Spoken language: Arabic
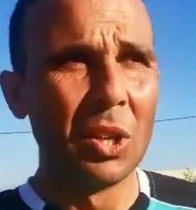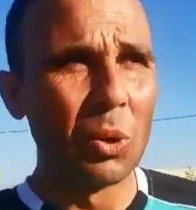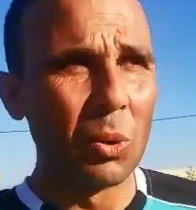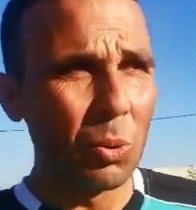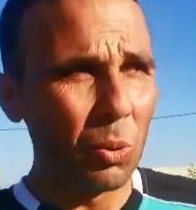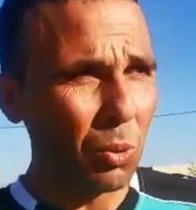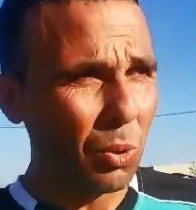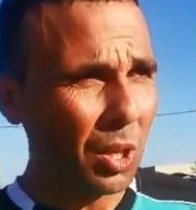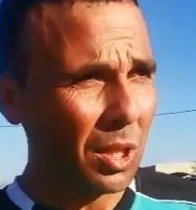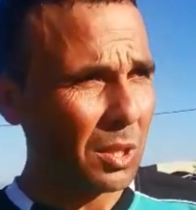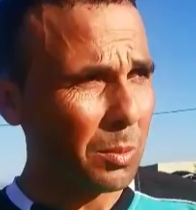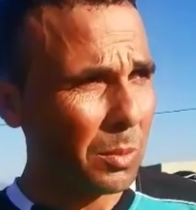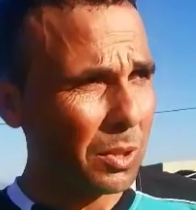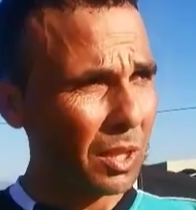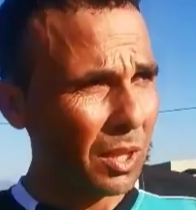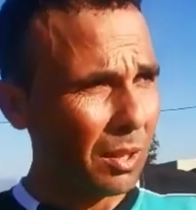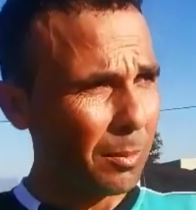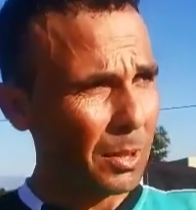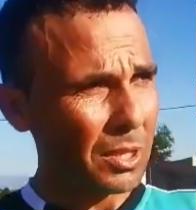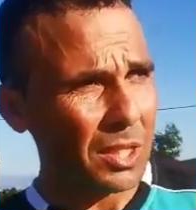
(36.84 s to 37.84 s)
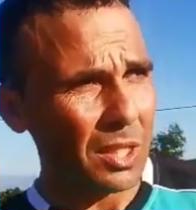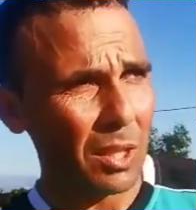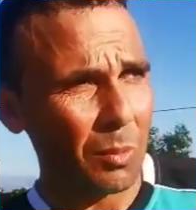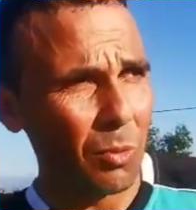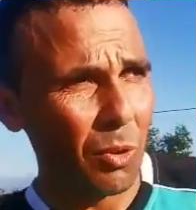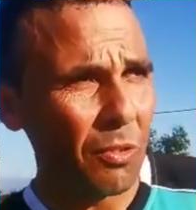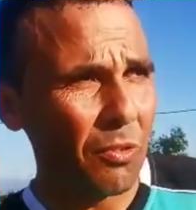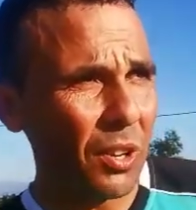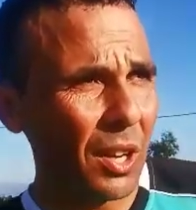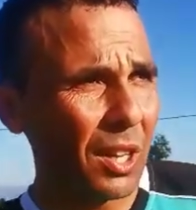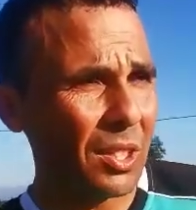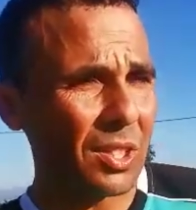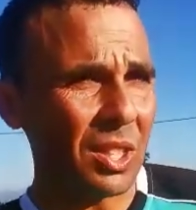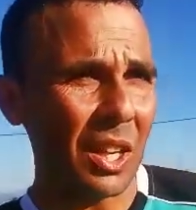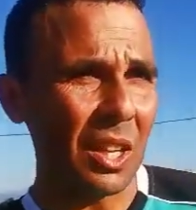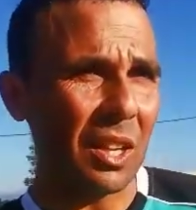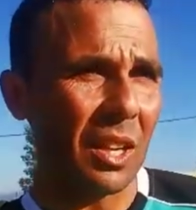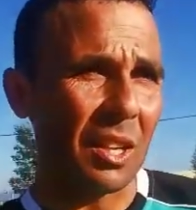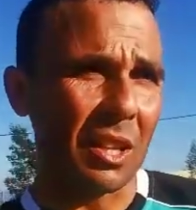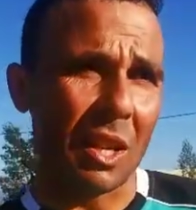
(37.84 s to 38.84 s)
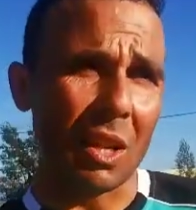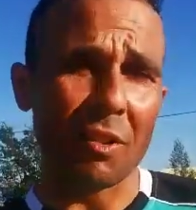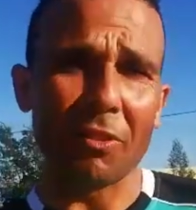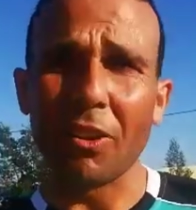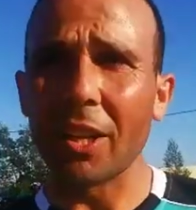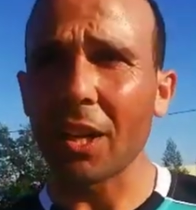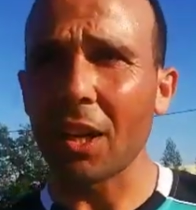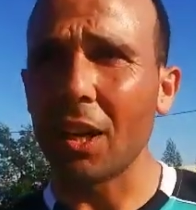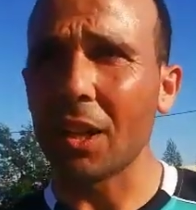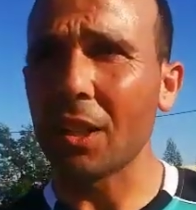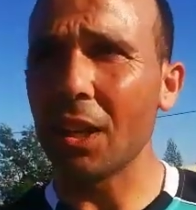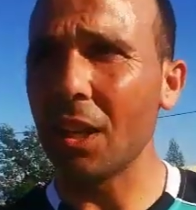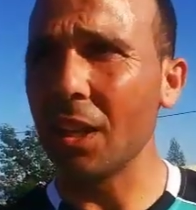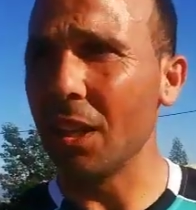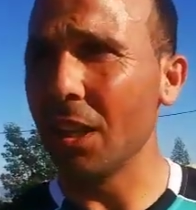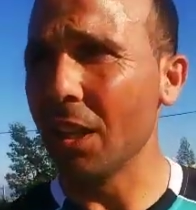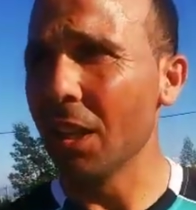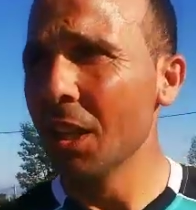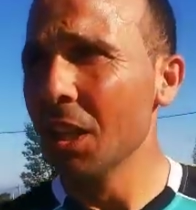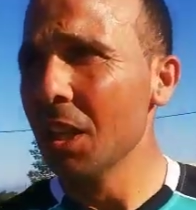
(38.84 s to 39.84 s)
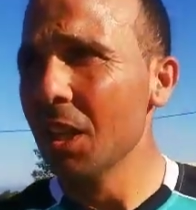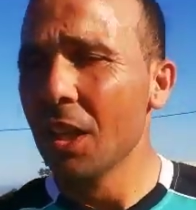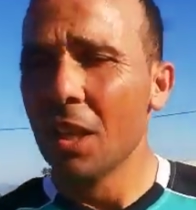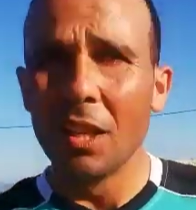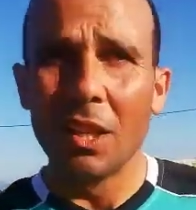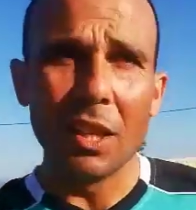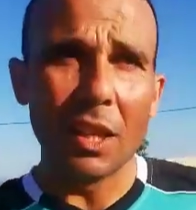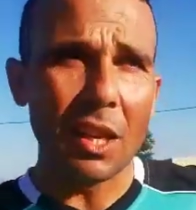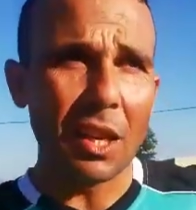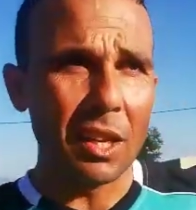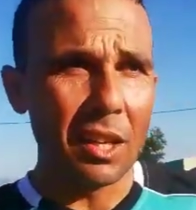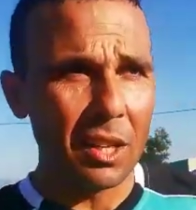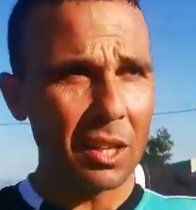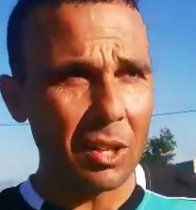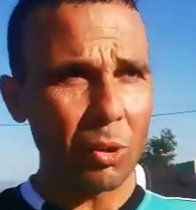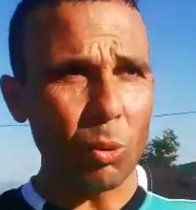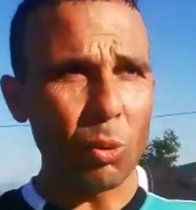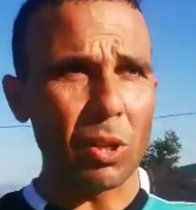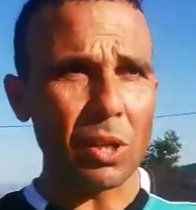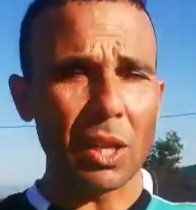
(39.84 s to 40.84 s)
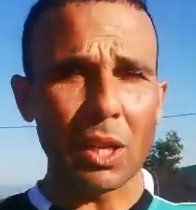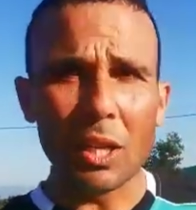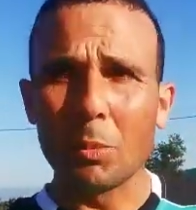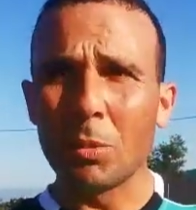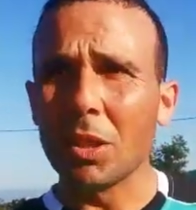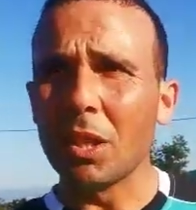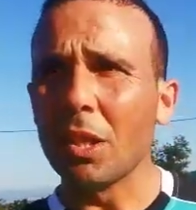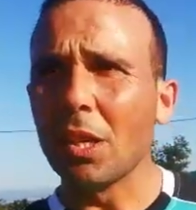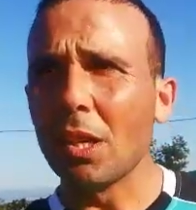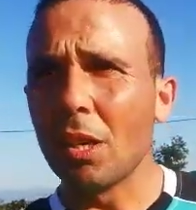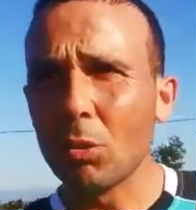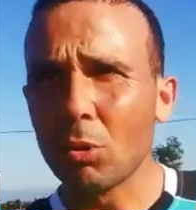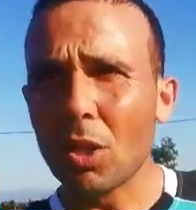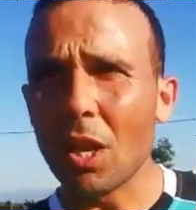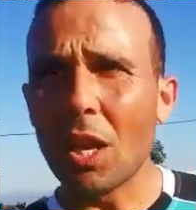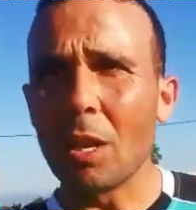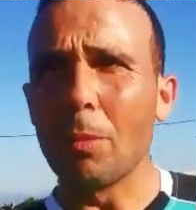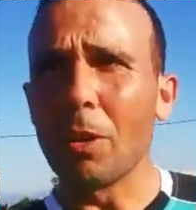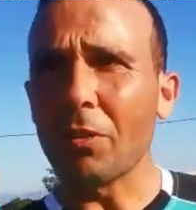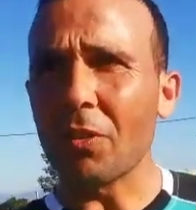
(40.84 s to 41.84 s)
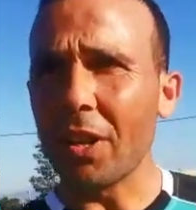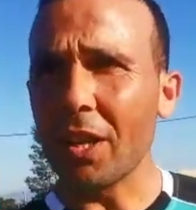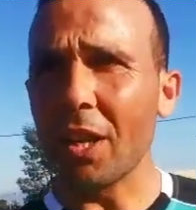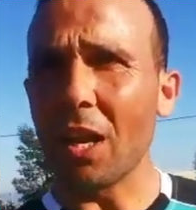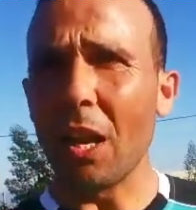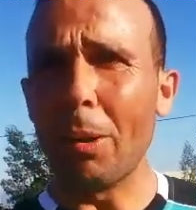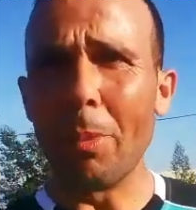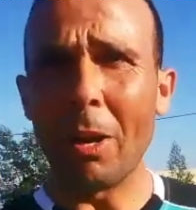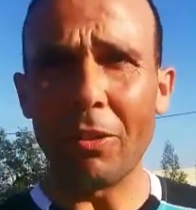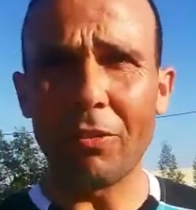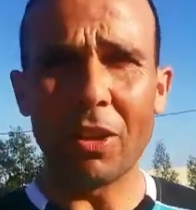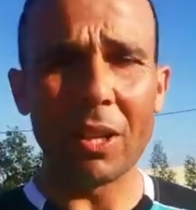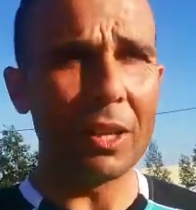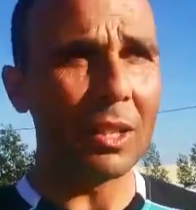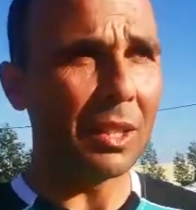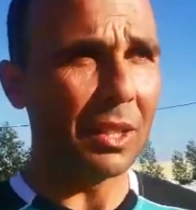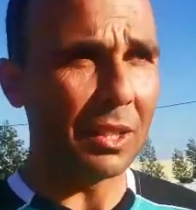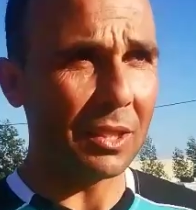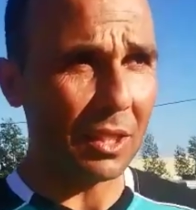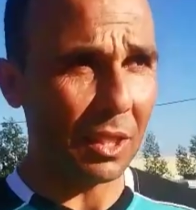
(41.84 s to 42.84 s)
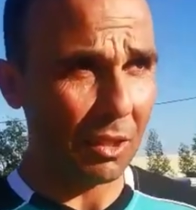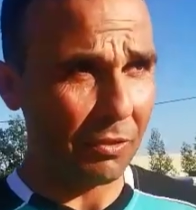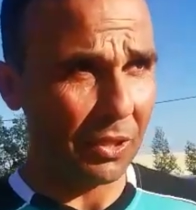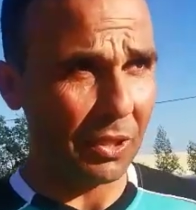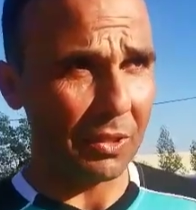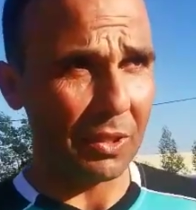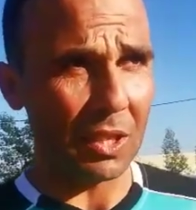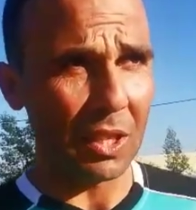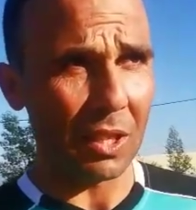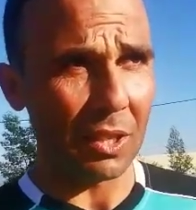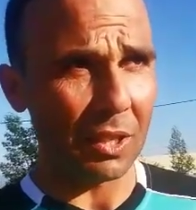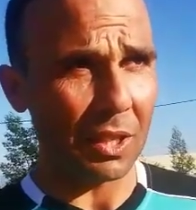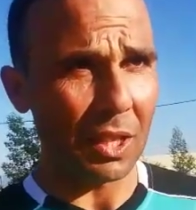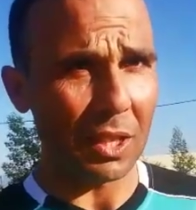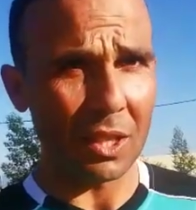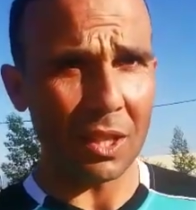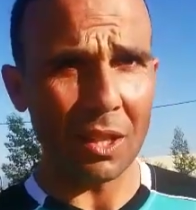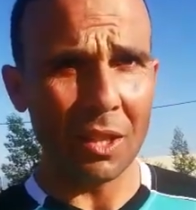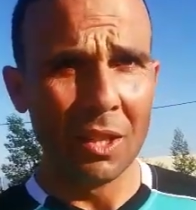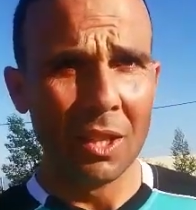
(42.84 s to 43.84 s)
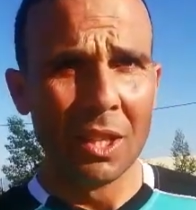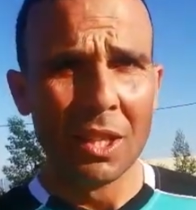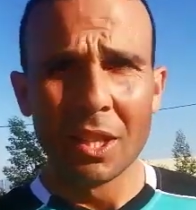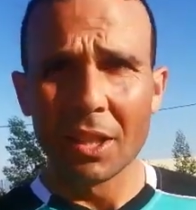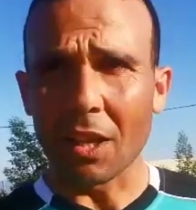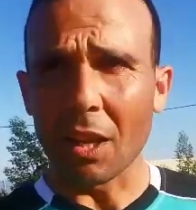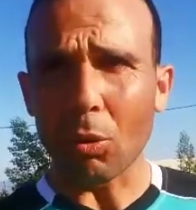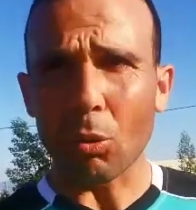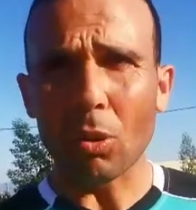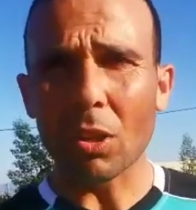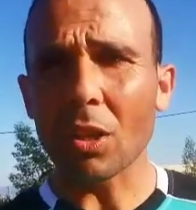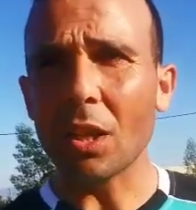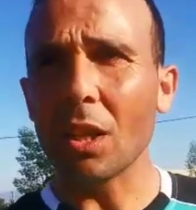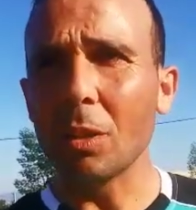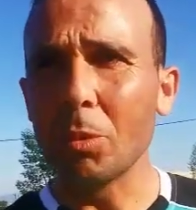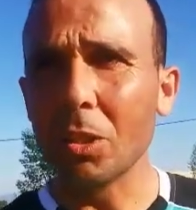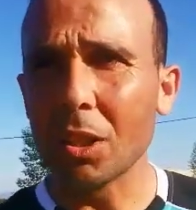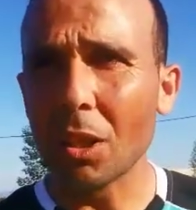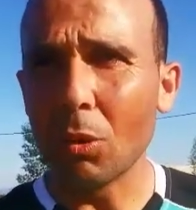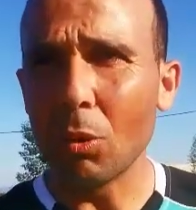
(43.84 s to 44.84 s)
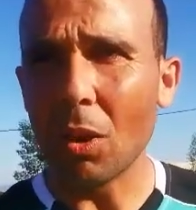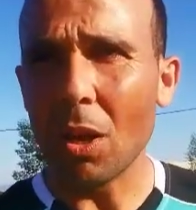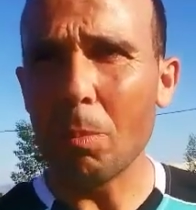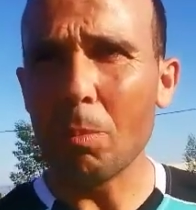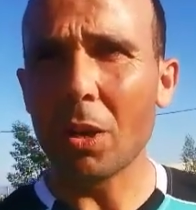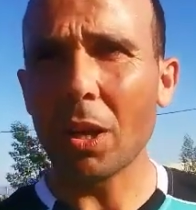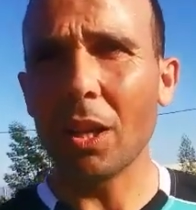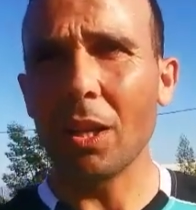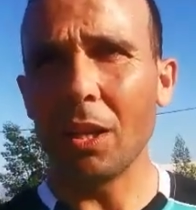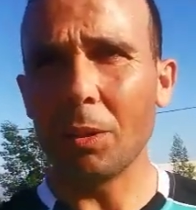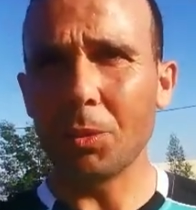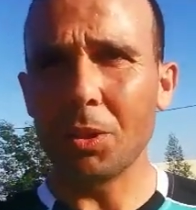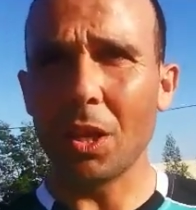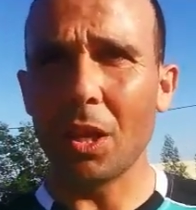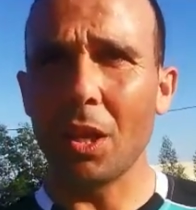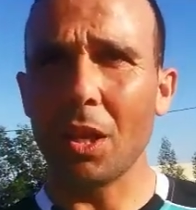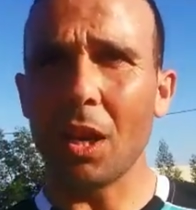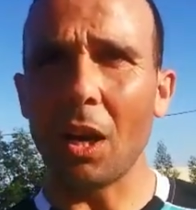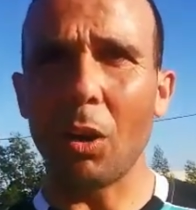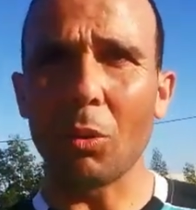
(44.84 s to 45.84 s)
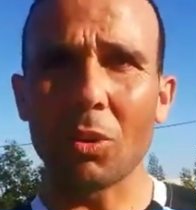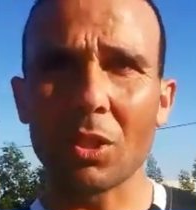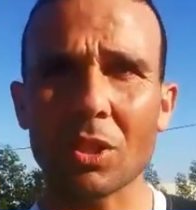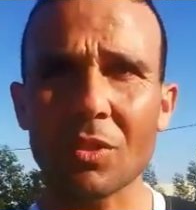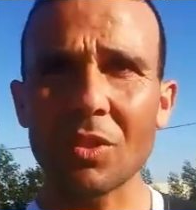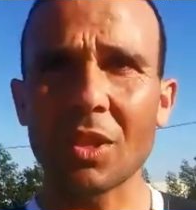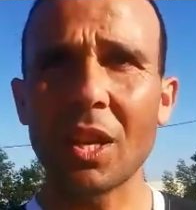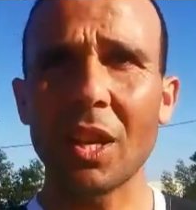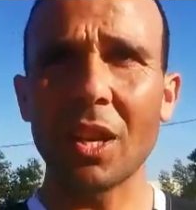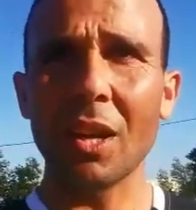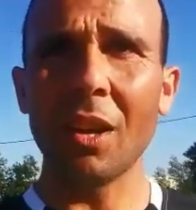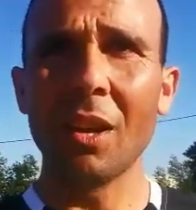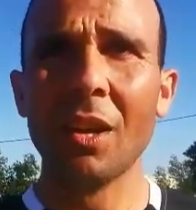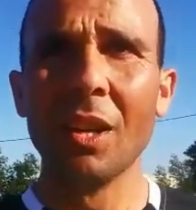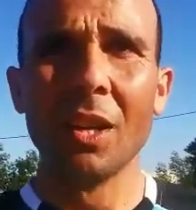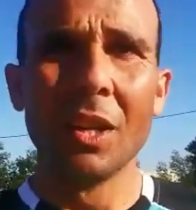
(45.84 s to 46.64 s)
وكنتمنى المسيره موفقه ان شاء الله لهذا الفريق هذا اللي اللي كيقول الكلمه ديالو دائما في اي محفل اللي حضر فيه ديال الرياضه كيقول الكلمه ديالو اما كيلعب النهايه او نصف النهايه